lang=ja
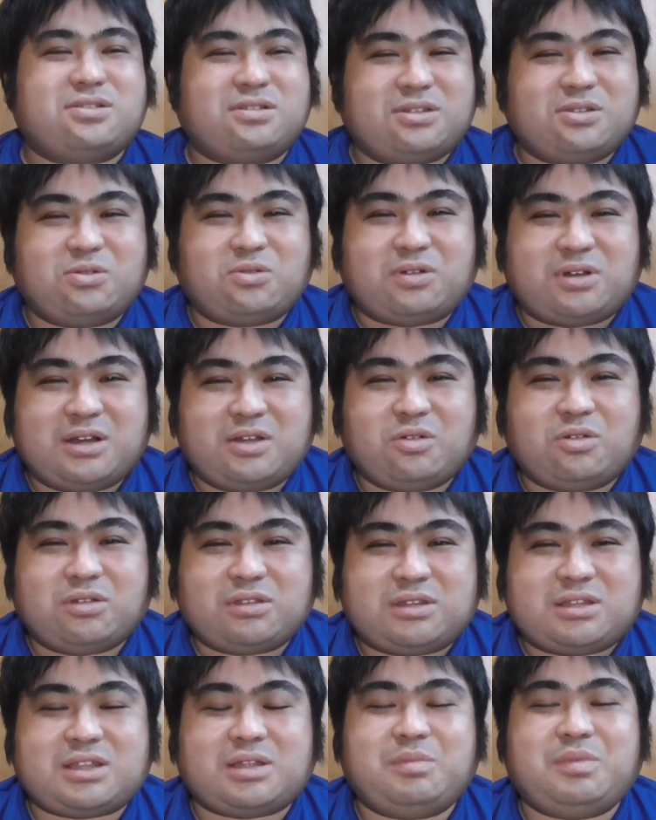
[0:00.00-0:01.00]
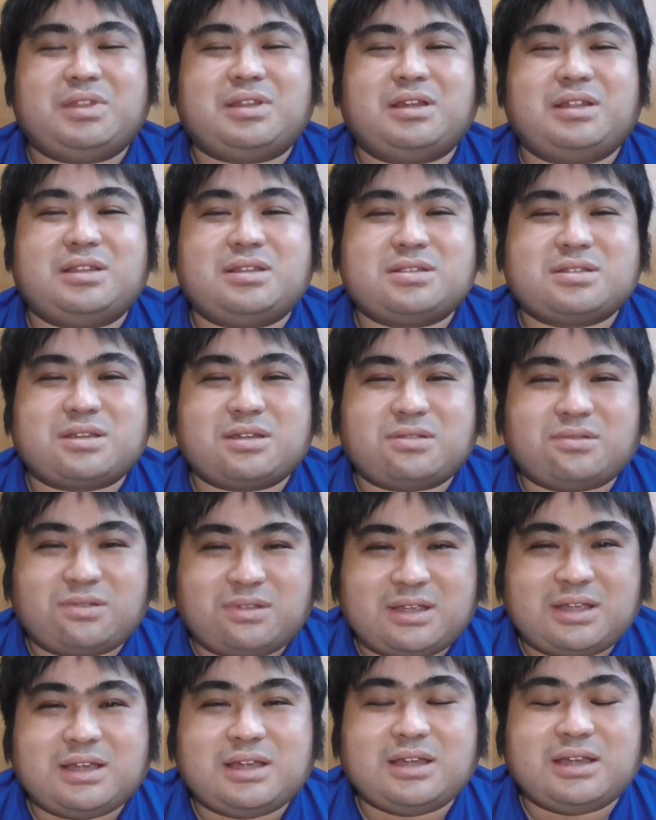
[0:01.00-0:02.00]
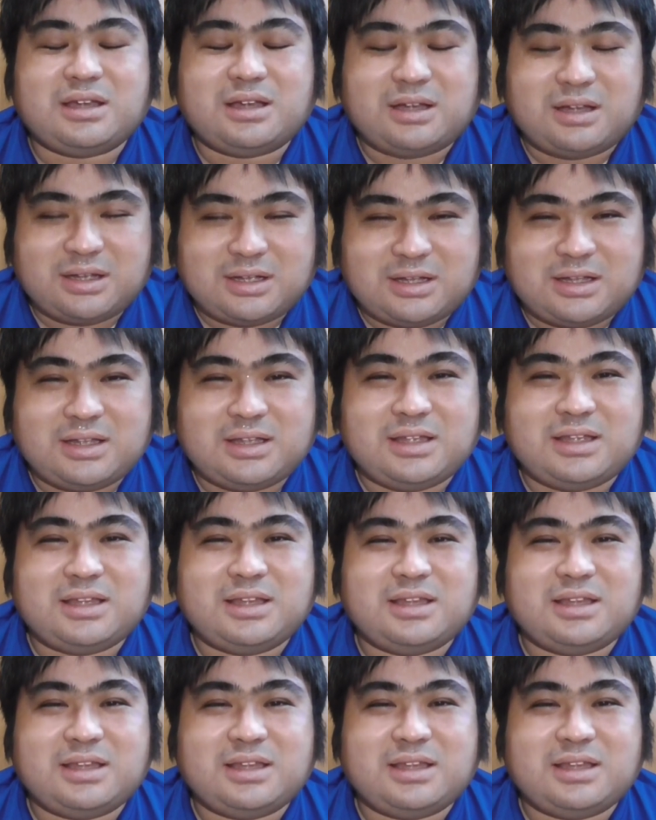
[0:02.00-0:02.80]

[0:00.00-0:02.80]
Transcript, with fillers: それで終わり終わってたみたいですけどねは